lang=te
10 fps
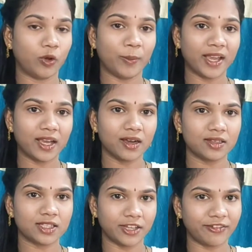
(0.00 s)
ఒమేగా
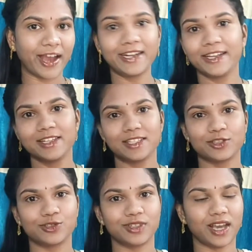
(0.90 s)
త్రీ ఫ్యాటీ
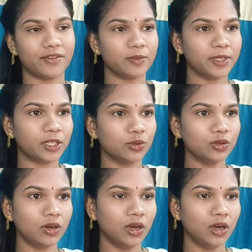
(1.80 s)
యాసిడ్స్ ఉంటాయి అవి మీకు